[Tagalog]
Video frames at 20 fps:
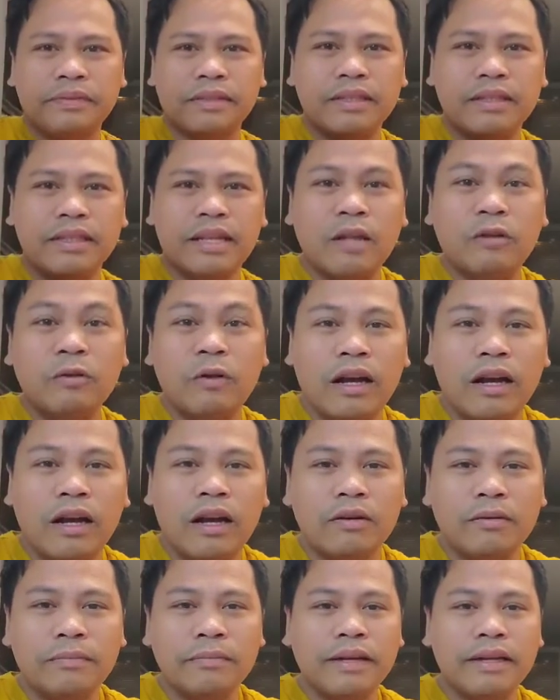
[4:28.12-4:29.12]
naano lang
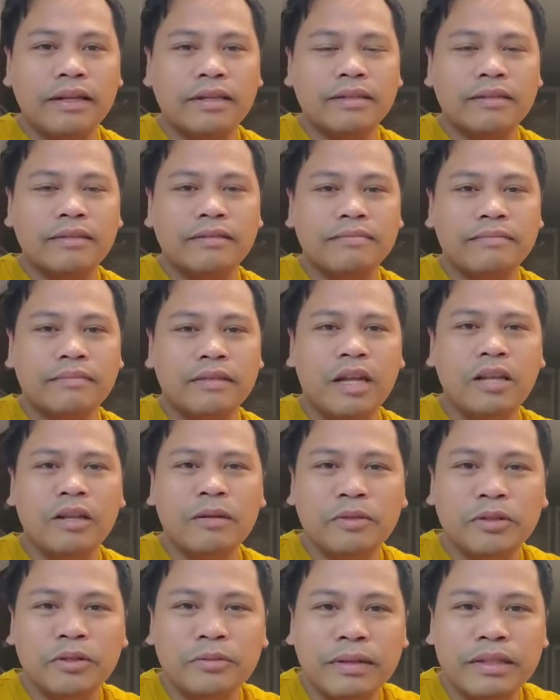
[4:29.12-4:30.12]
ako, parang alam mo
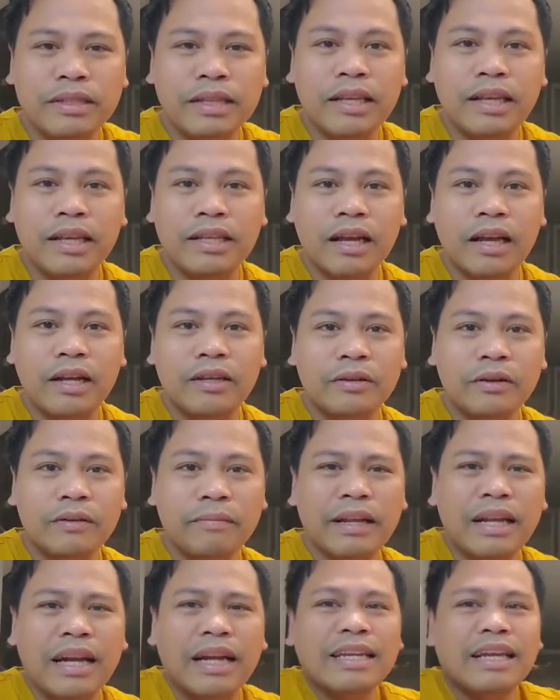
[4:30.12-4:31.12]
yun, pag nakita kayo,
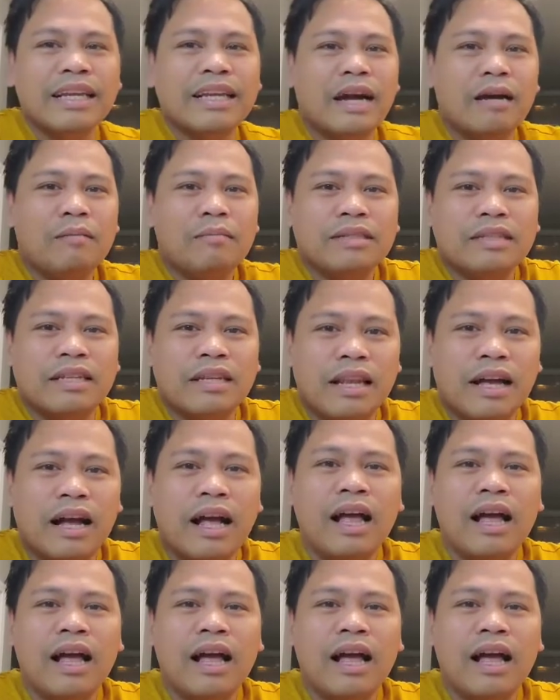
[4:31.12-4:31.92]
parang ang yayaman nila.